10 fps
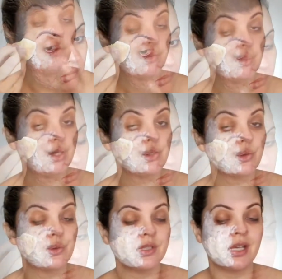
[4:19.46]
Igualmente
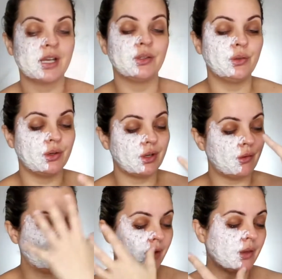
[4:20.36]
com o secador
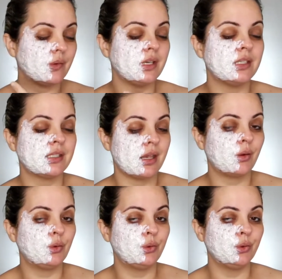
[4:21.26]
eu venho e
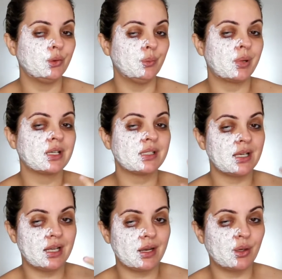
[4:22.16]
seco tudo para
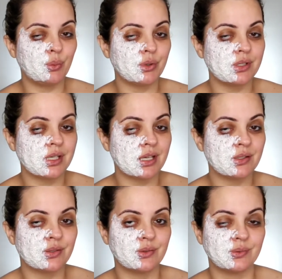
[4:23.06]
acelerar o
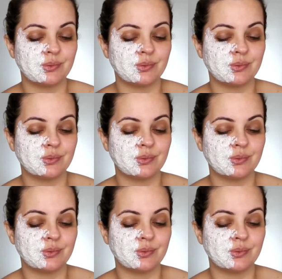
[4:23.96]
processo.